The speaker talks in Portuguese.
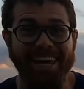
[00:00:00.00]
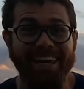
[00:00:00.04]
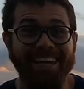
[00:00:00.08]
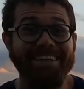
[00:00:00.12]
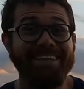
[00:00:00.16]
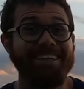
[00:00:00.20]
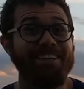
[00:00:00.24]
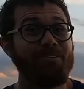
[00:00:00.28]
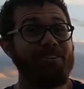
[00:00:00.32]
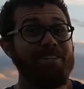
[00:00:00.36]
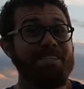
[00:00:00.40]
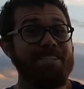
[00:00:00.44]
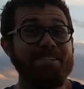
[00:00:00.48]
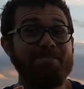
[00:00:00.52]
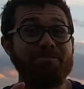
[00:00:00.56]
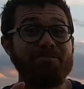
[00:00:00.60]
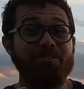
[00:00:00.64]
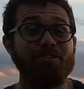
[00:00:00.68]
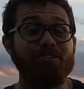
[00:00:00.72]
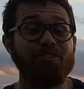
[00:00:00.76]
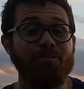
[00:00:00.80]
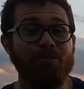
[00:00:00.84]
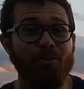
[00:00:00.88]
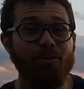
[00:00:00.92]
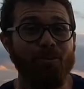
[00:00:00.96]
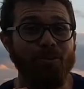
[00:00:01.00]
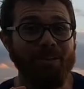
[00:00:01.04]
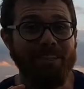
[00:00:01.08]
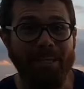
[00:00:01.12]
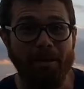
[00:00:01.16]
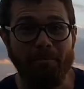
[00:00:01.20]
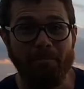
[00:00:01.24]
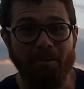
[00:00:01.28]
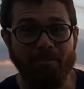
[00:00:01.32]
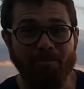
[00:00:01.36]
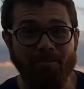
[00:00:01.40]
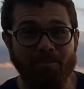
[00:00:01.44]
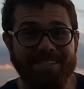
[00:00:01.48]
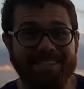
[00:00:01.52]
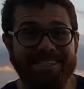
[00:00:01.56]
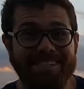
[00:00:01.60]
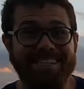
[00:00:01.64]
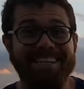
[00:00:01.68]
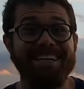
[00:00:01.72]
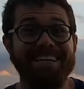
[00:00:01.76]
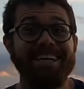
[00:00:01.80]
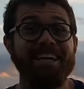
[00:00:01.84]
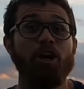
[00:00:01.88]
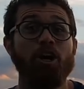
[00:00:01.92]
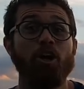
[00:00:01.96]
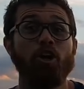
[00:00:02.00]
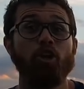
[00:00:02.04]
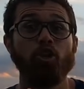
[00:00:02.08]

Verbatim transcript: Então, nesse vídeo eu vou contar para você